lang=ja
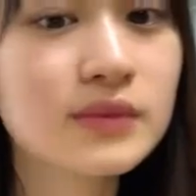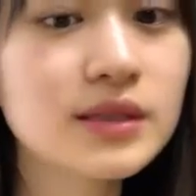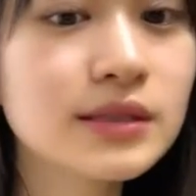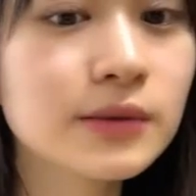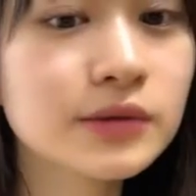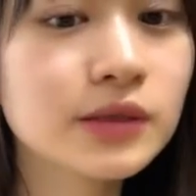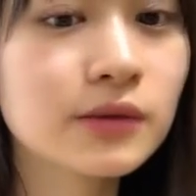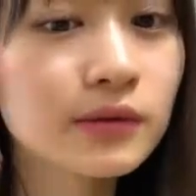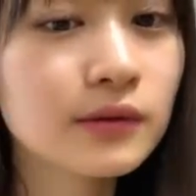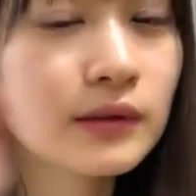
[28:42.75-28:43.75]
イさんお仕
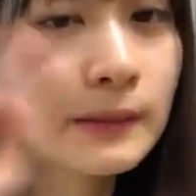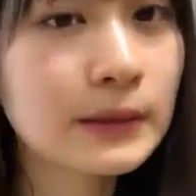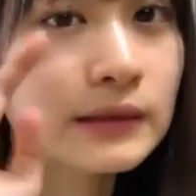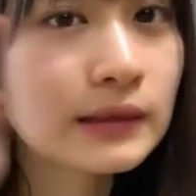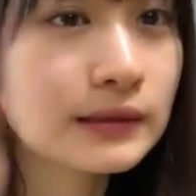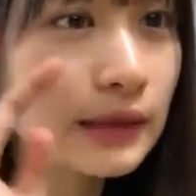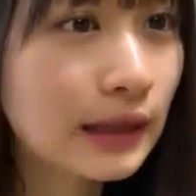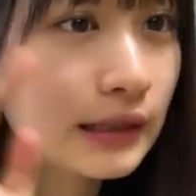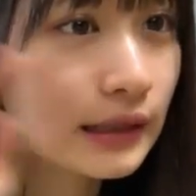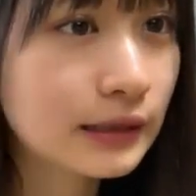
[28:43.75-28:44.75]
事頑張ってくださいあ
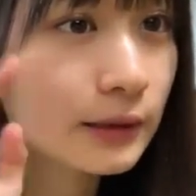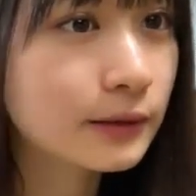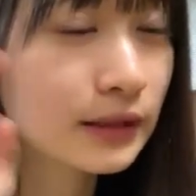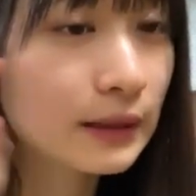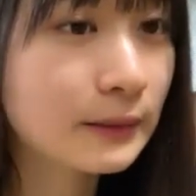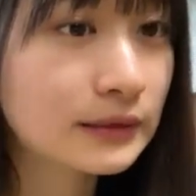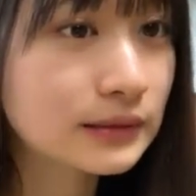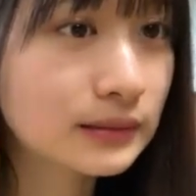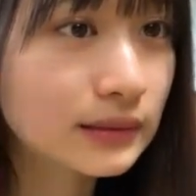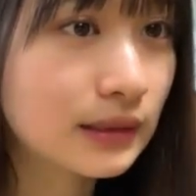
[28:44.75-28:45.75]
りがとうございます
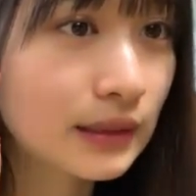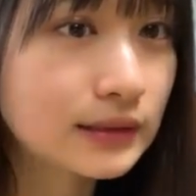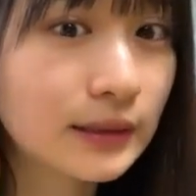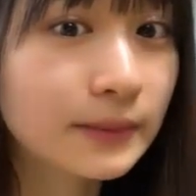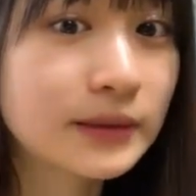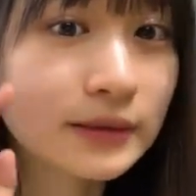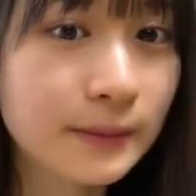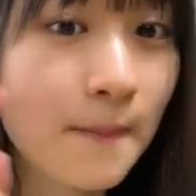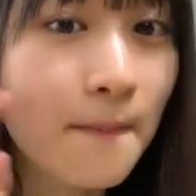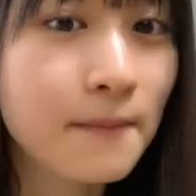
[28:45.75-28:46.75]
いらっしゃいませ
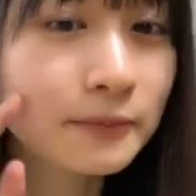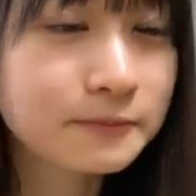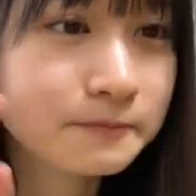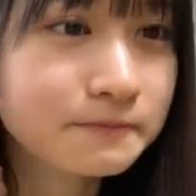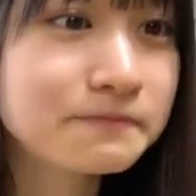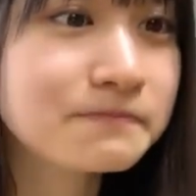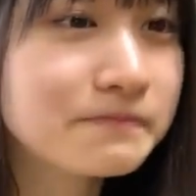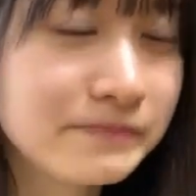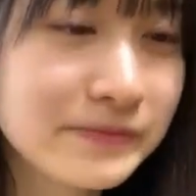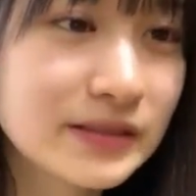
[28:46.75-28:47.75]

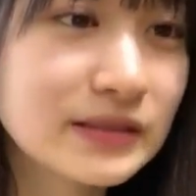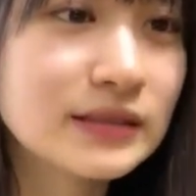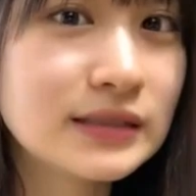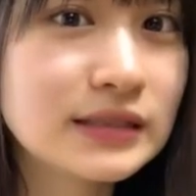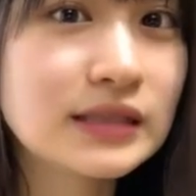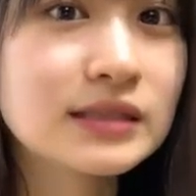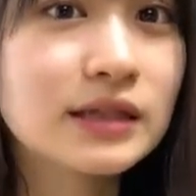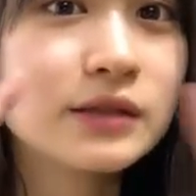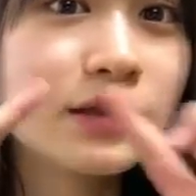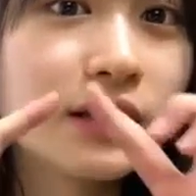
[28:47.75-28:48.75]
しんじいちゃんさん
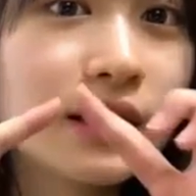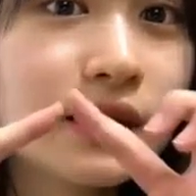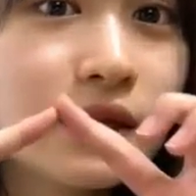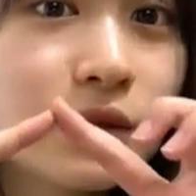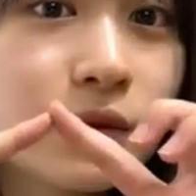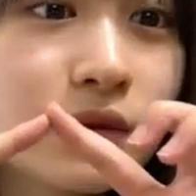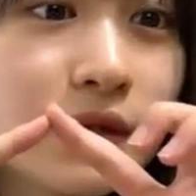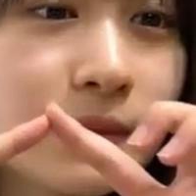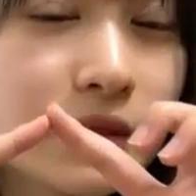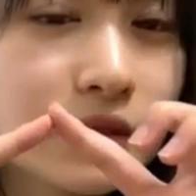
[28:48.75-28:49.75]
くりありがとうございます